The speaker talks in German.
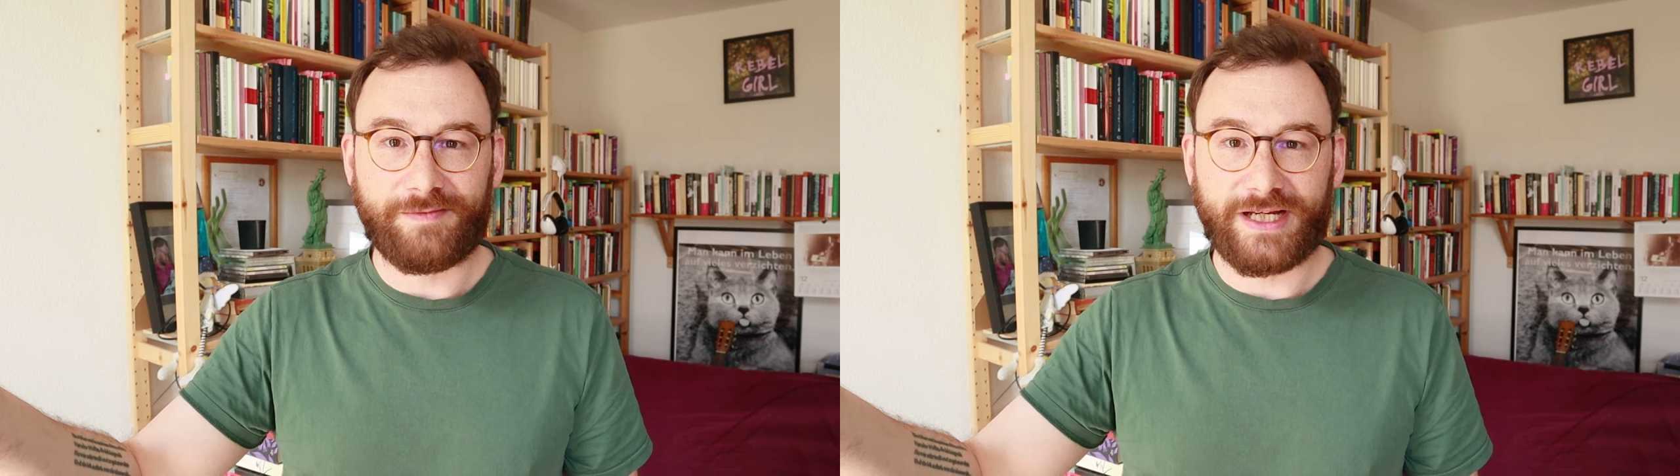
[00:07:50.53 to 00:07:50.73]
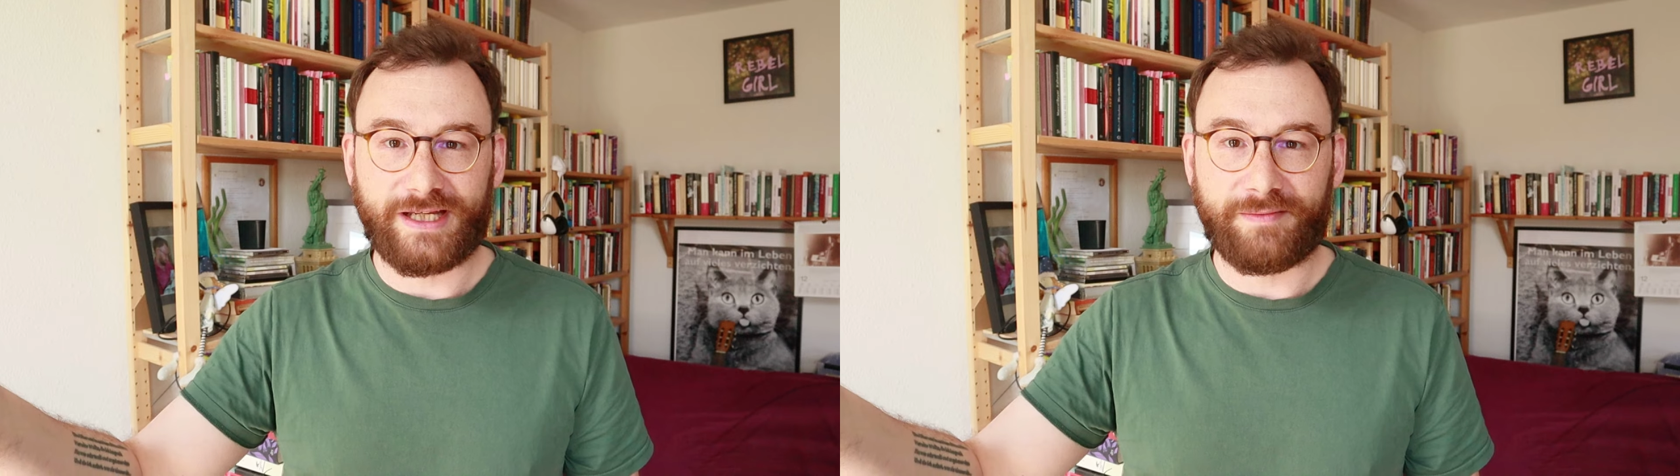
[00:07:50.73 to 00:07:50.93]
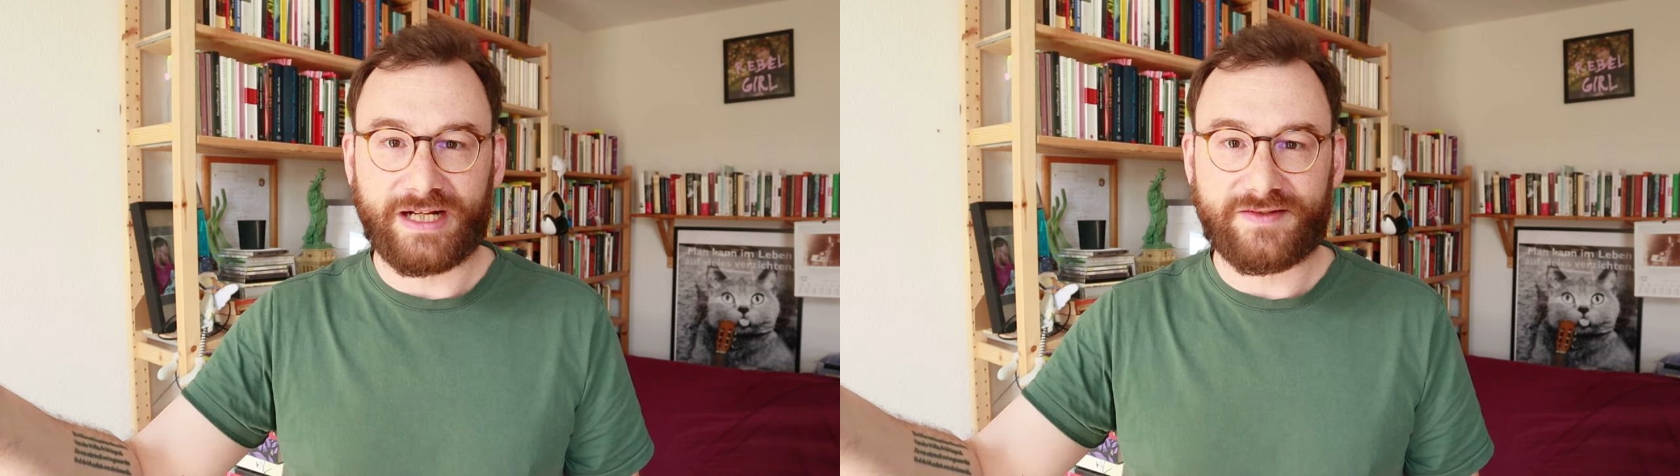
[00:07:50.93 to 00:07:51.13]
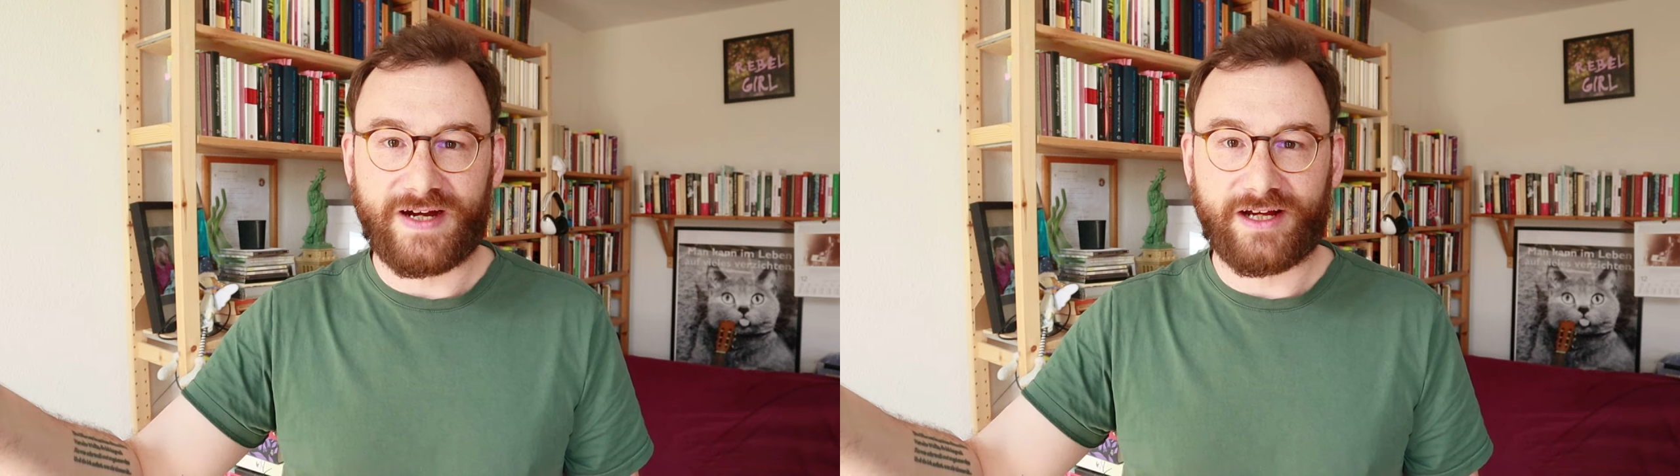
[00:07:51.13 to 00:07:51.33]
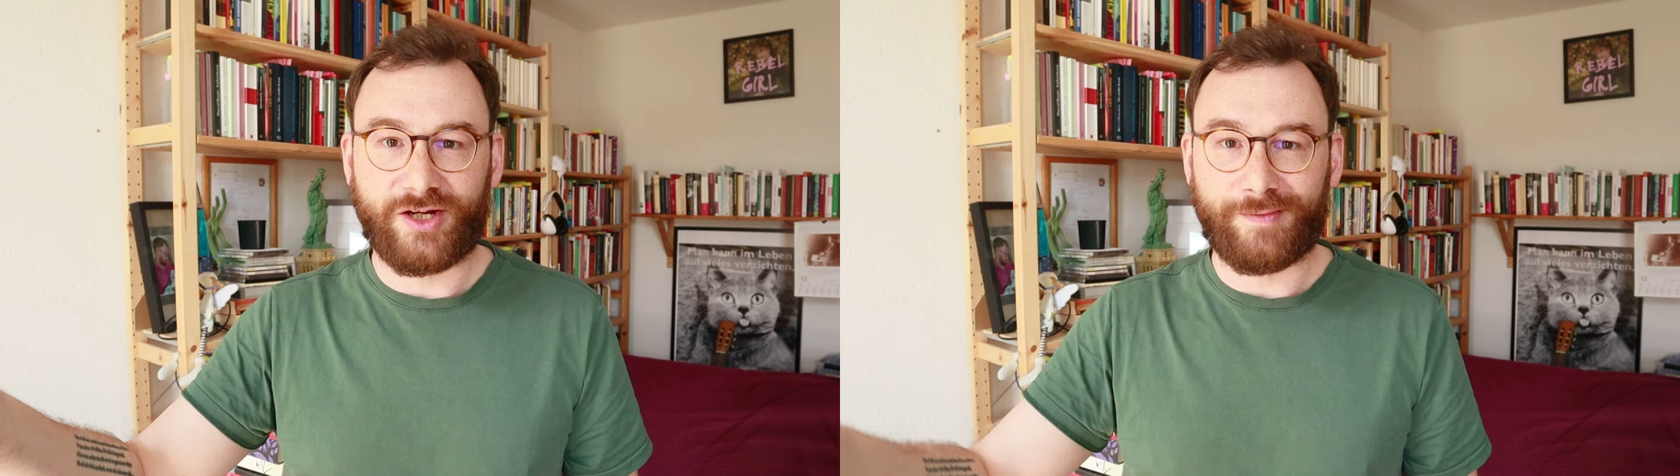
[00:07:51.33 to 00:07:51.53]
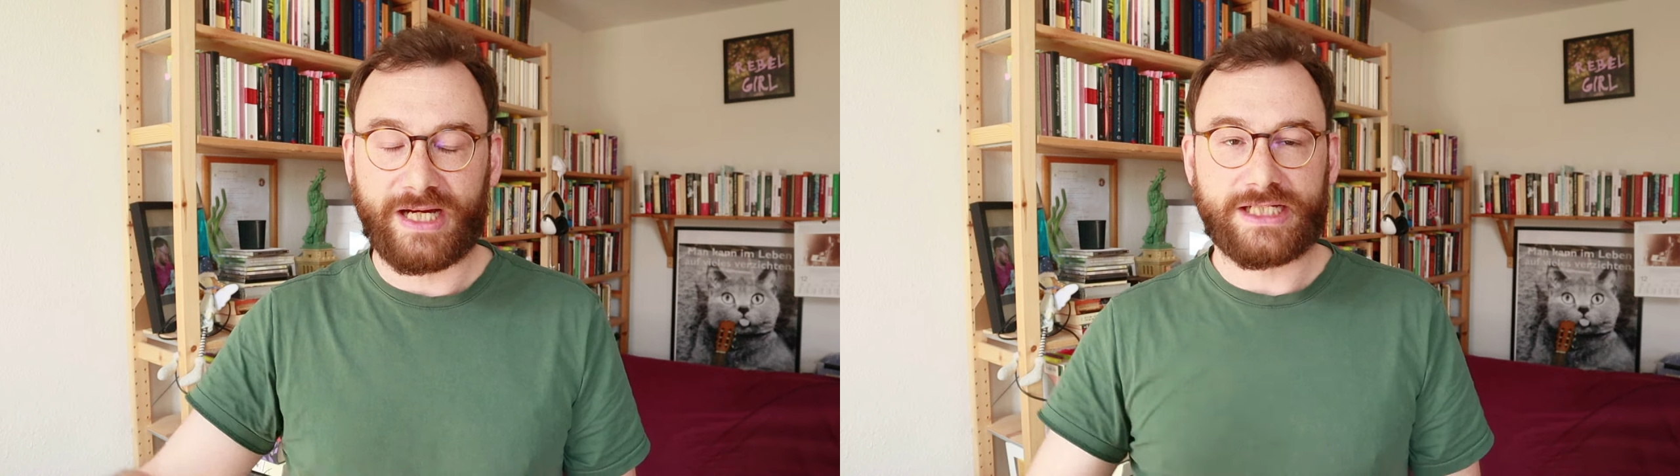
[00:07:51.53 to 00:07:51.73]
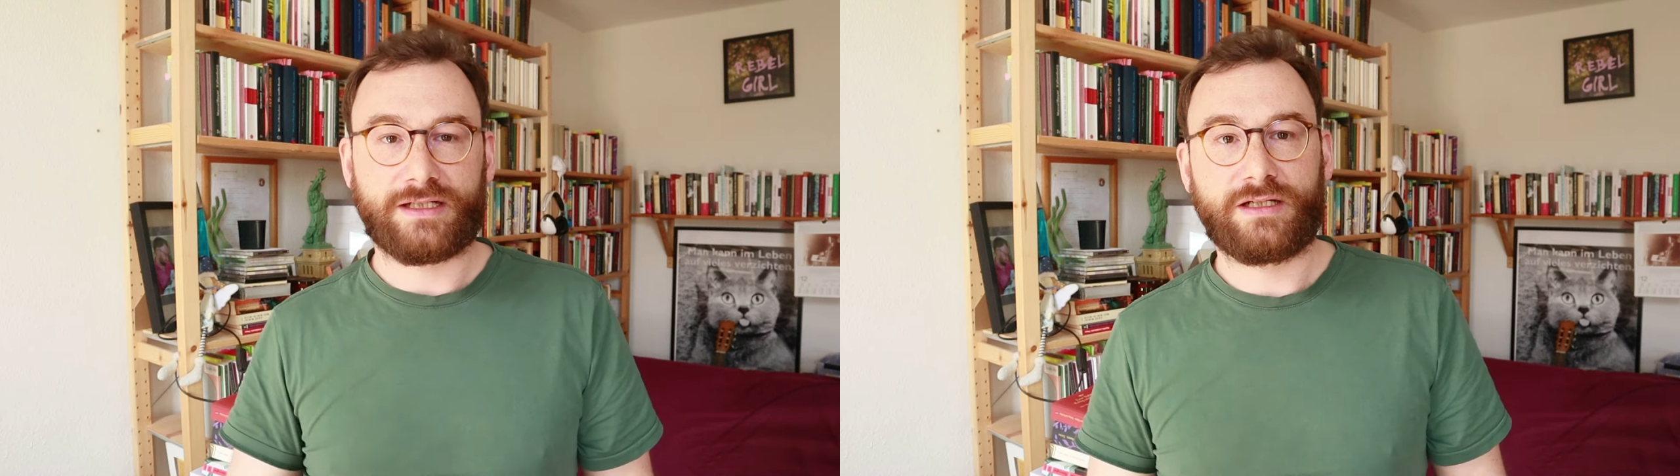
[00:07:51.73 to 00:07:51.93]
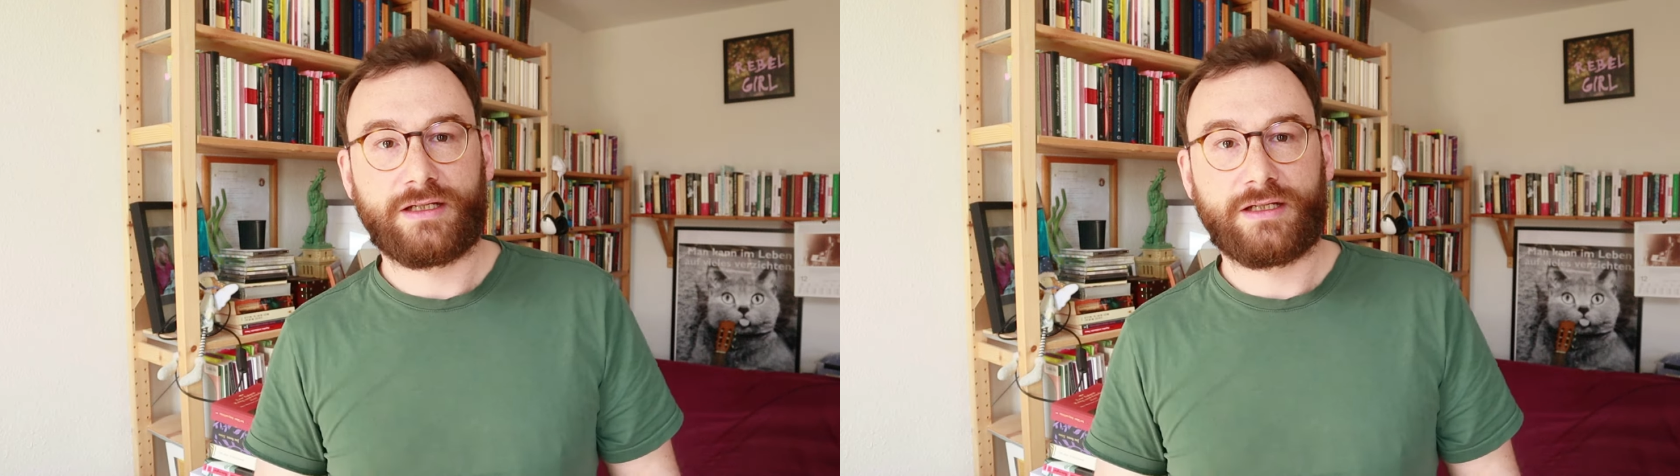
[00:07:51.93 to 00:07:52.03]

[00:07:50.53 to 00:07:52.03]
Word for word: die man jemals wahrgenommen hatte.